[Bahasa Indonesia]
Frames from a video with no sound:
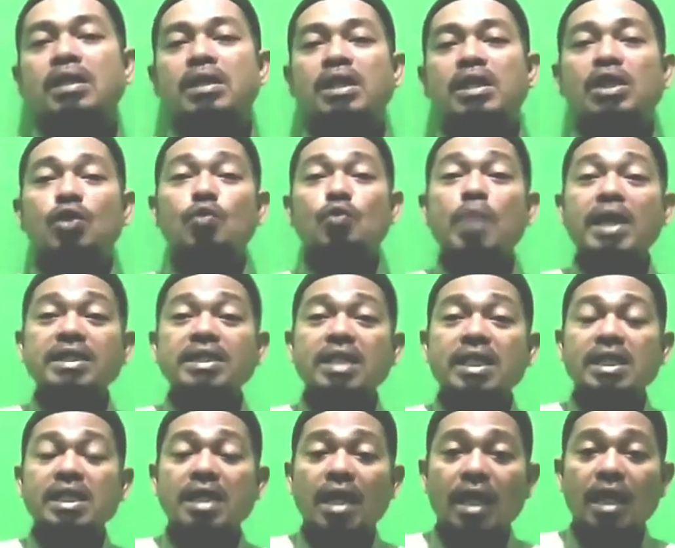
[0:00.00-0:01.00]
itu baca
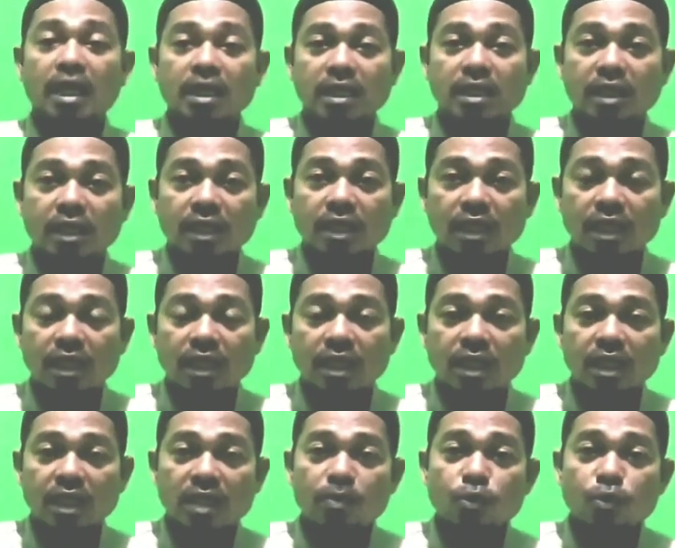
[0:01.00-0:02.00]
tiga kali
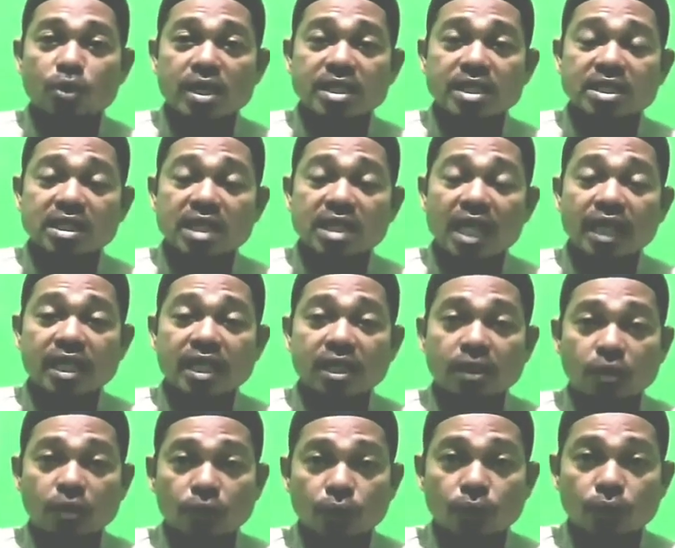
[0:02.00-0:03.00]
kemudian setelah
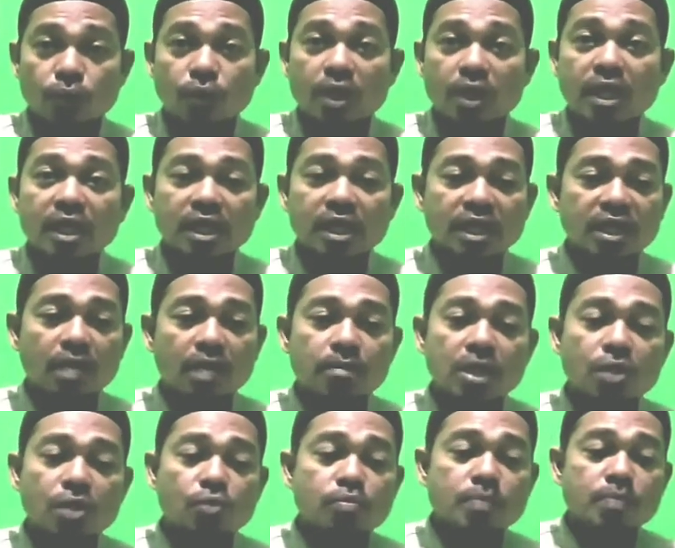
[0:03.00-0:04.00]
itu kita
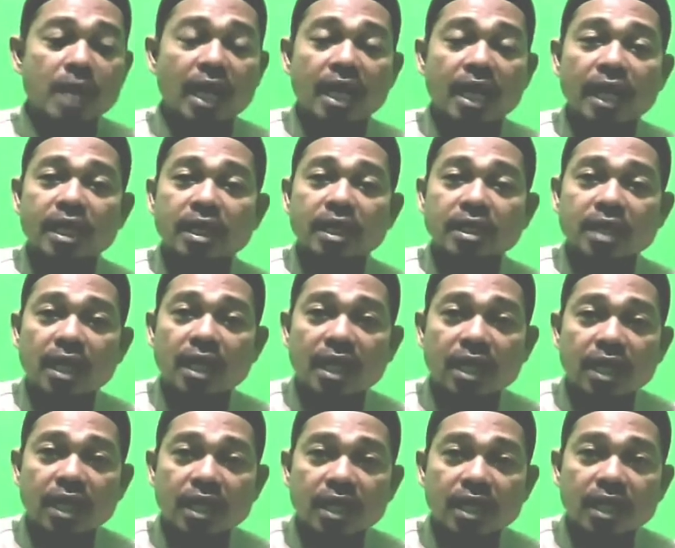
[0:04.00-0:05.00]
minumkan airnya
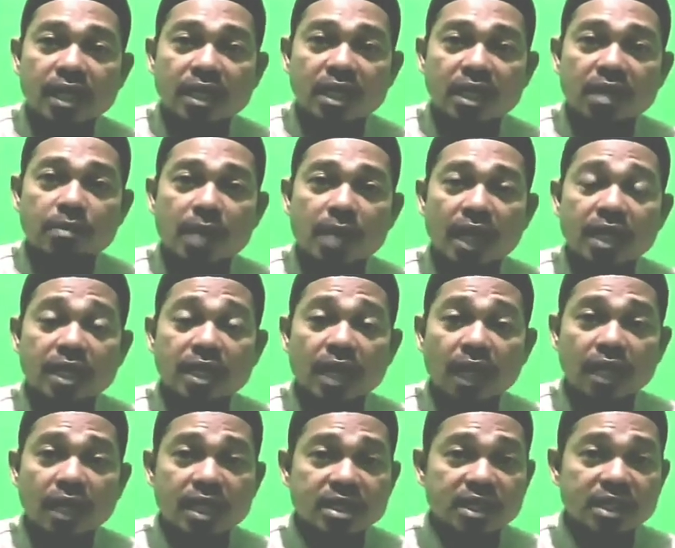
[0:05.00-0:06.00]
ke bayi
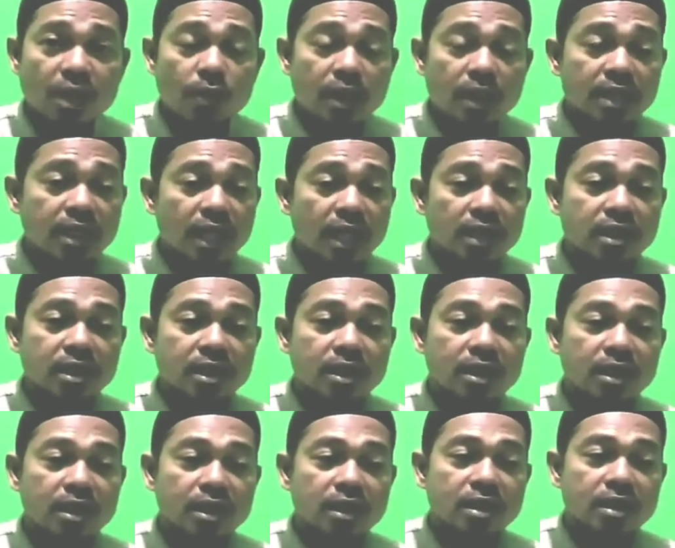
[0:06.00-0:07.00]
yang kena sawan
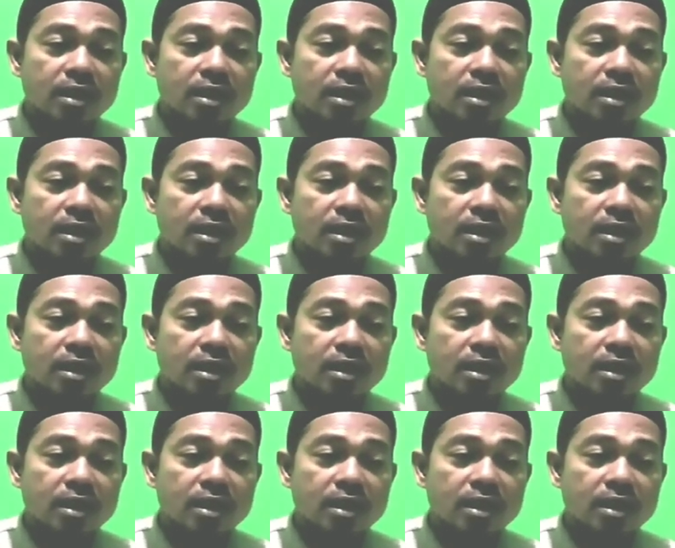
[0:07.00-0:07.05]
tadi